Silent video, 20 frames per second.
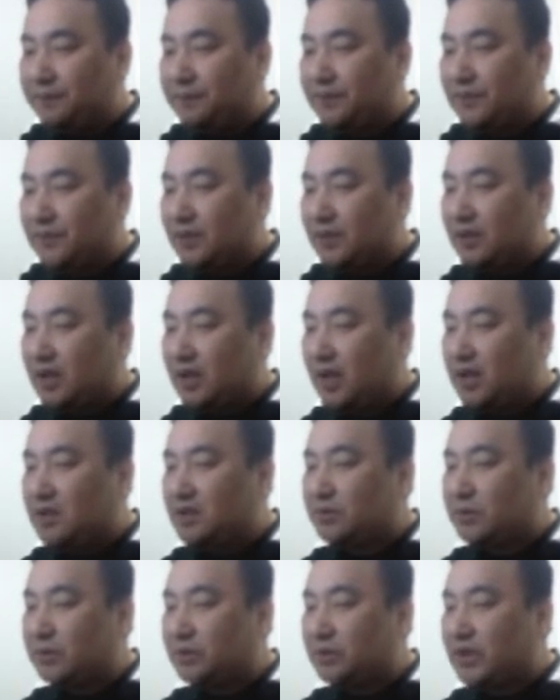테니스
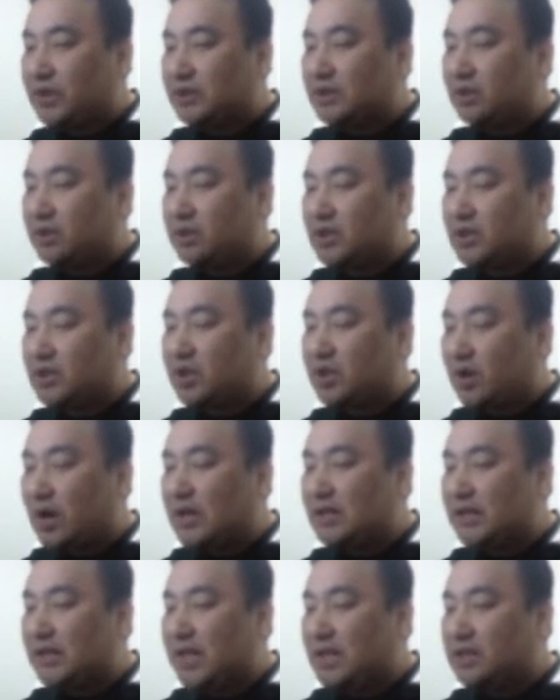코트에서 지켜야
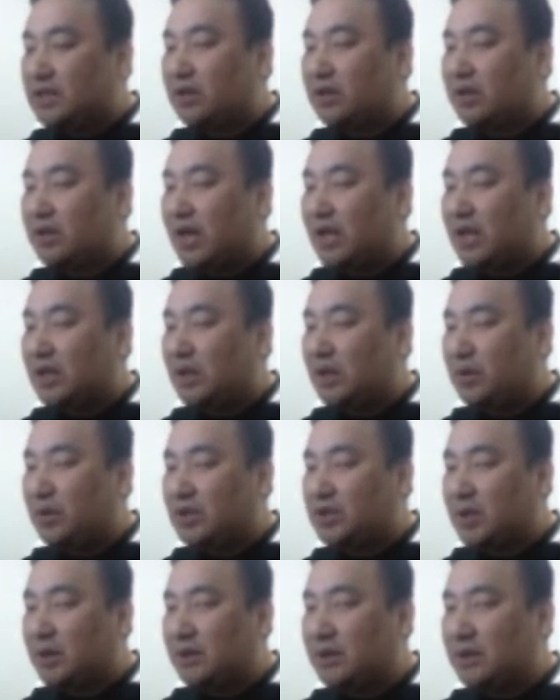할 예절에 대한 내용이죠.